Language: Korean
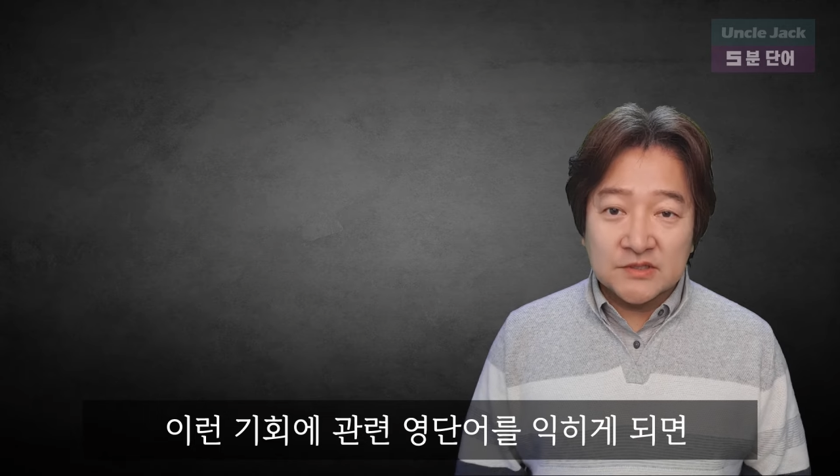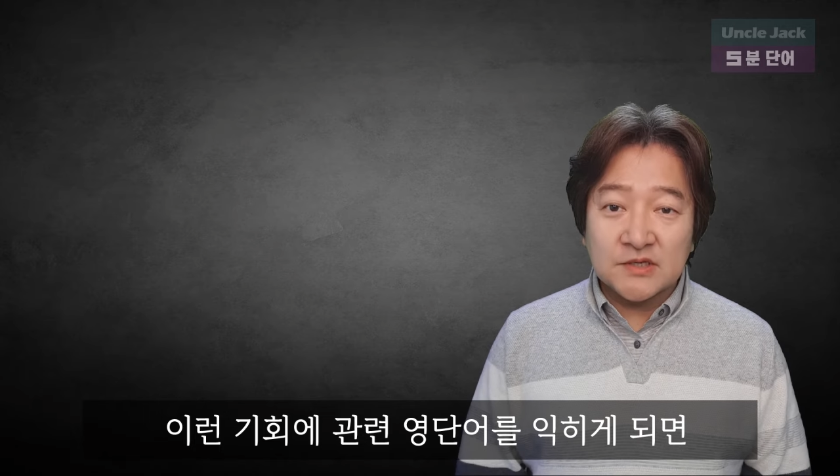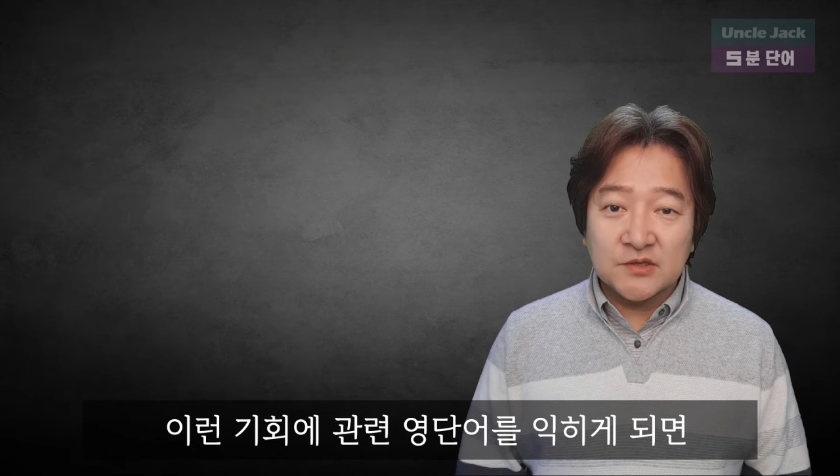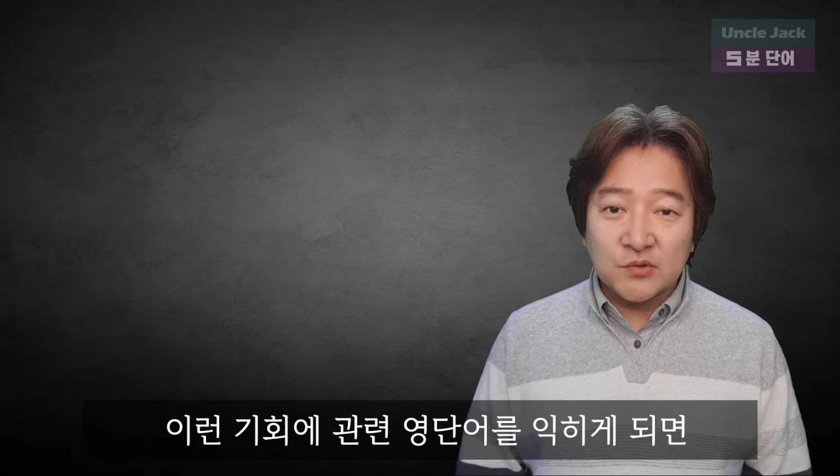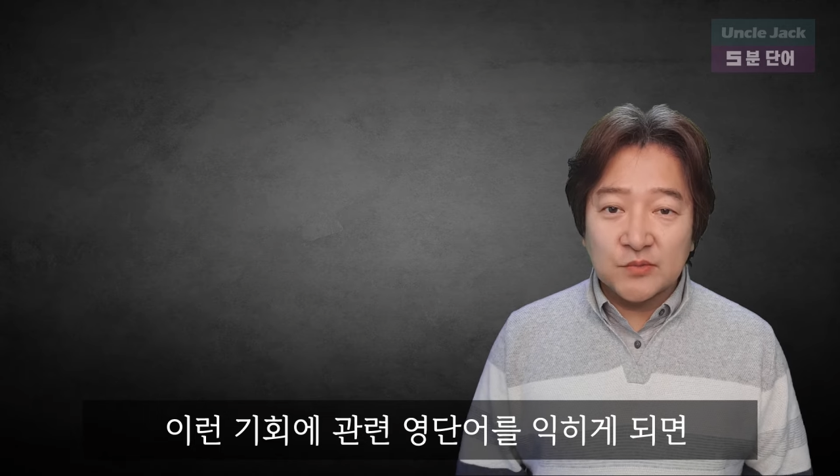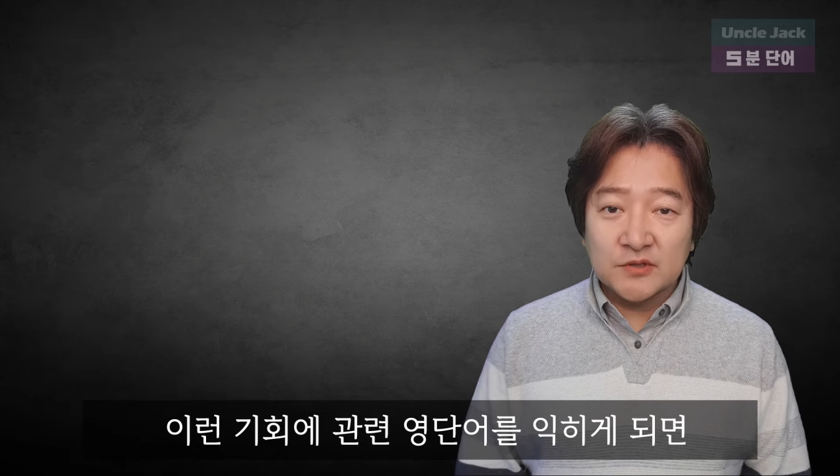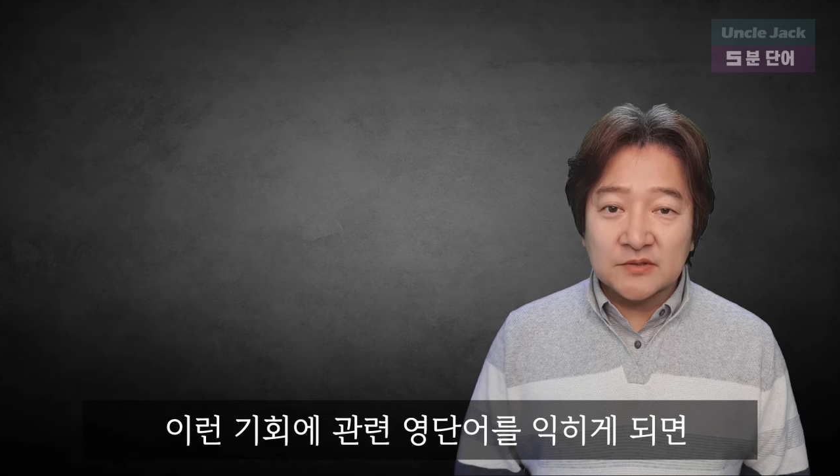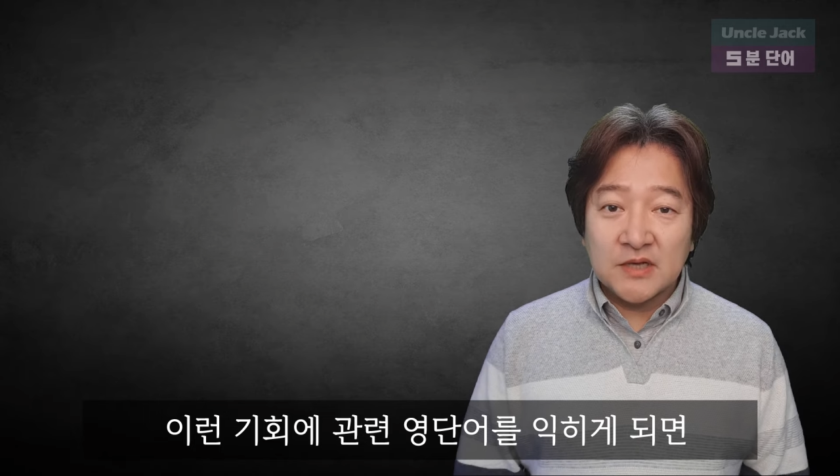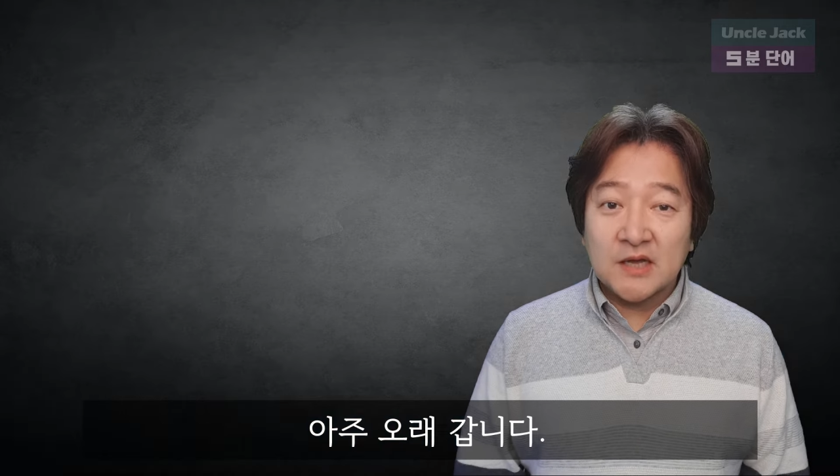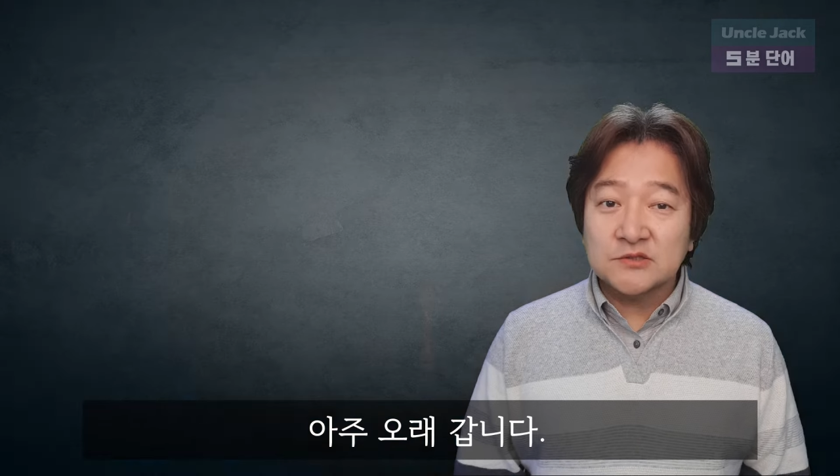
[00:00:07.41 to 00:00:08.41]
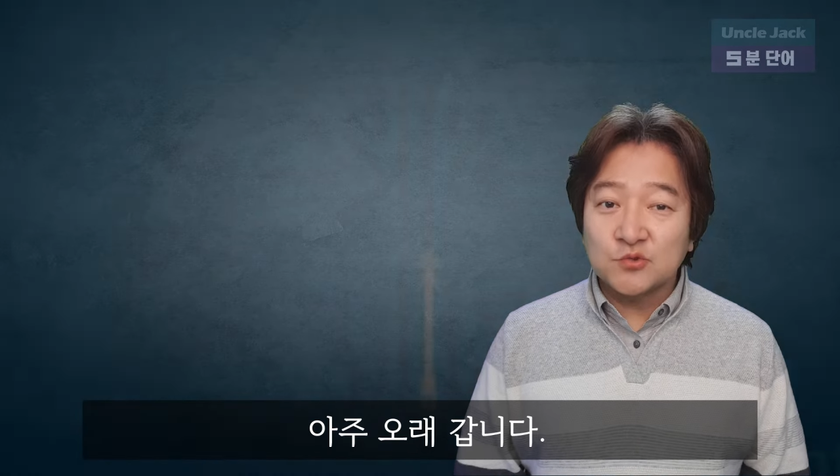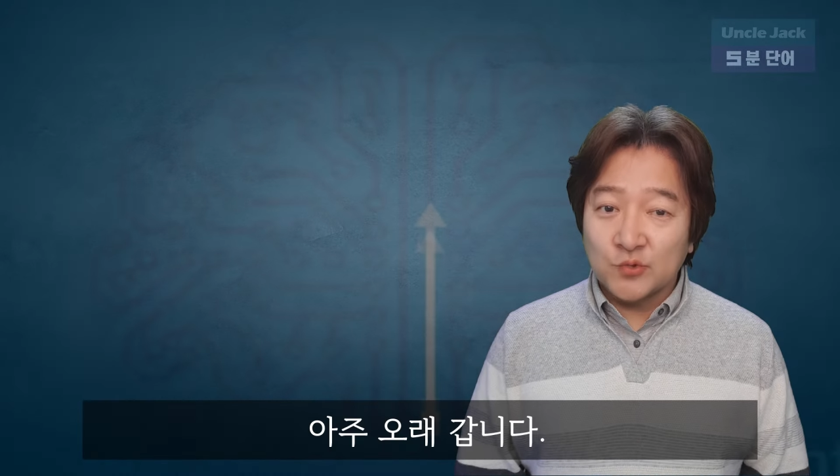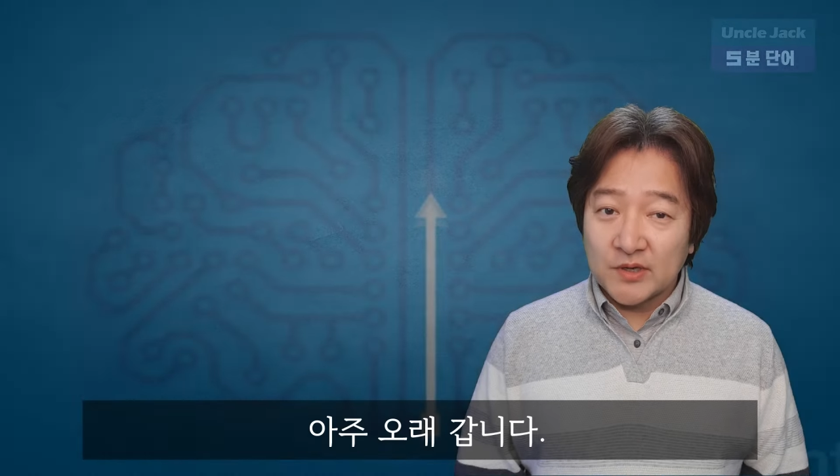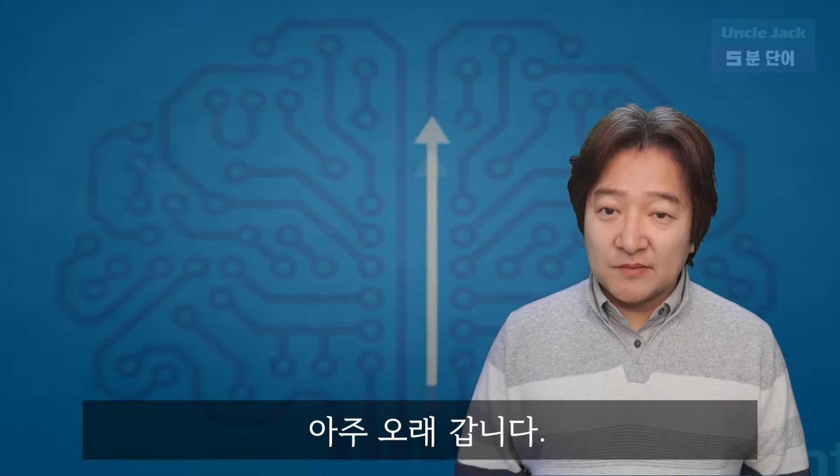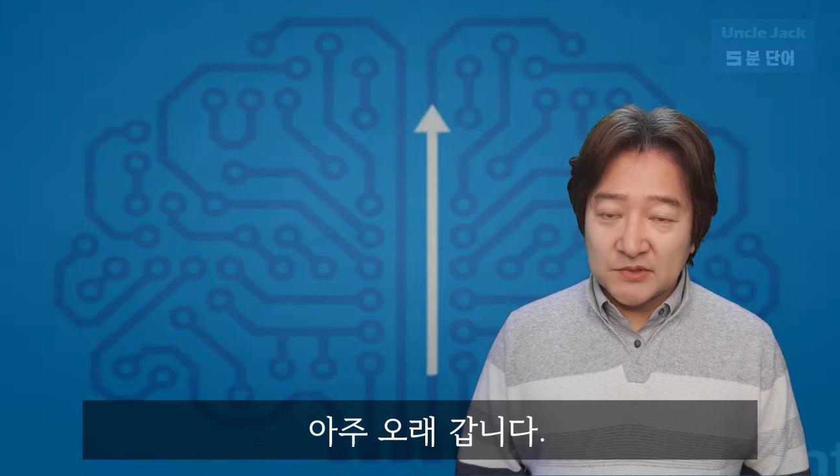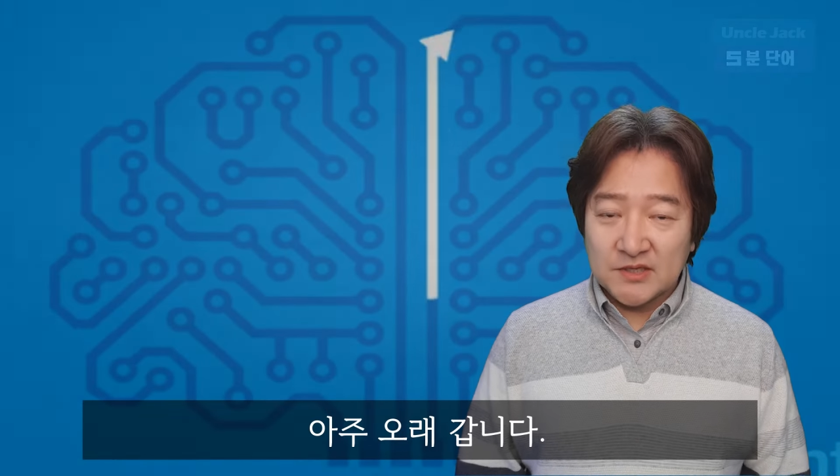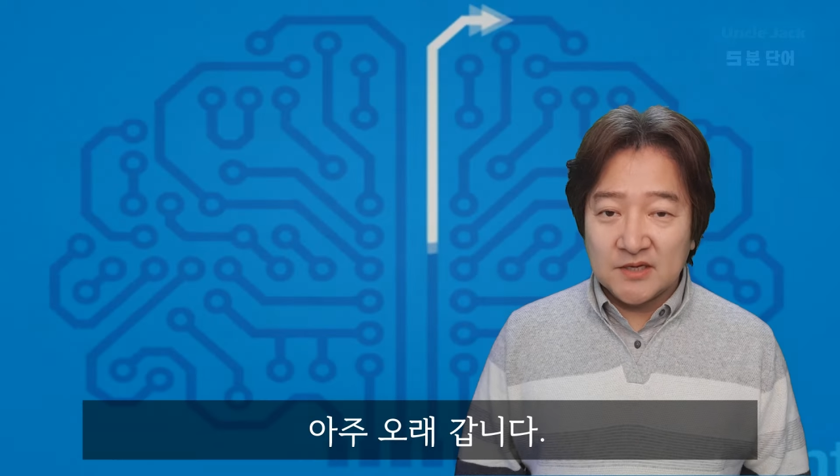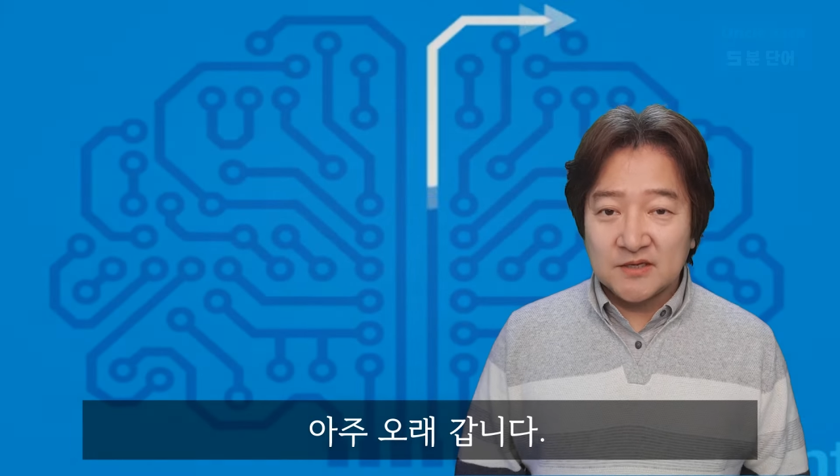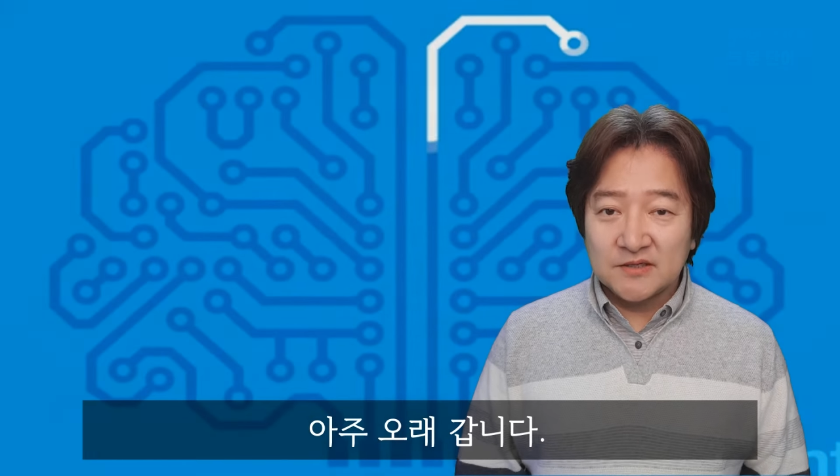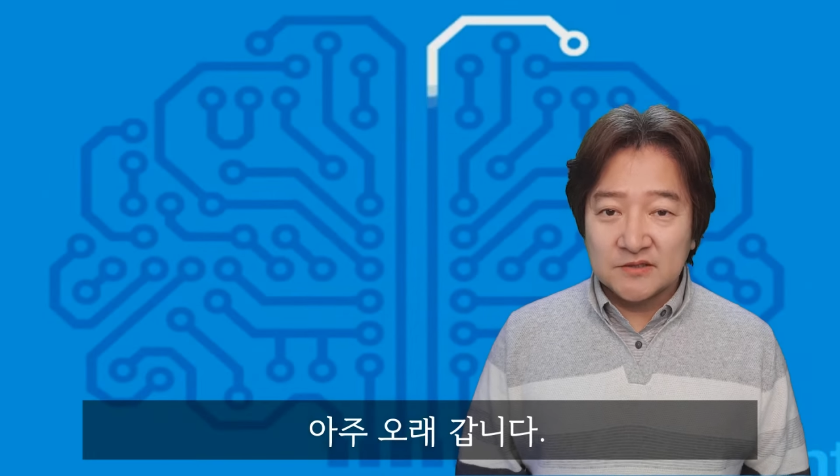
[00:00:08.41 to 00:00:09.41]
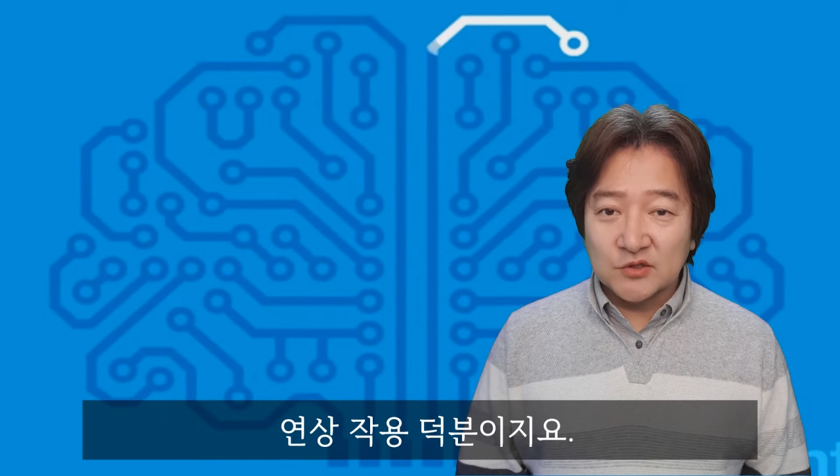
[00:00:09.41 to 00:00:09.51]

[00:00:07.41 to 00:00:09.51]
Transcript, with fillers: 익히게 되면 아주 오래 갑니다.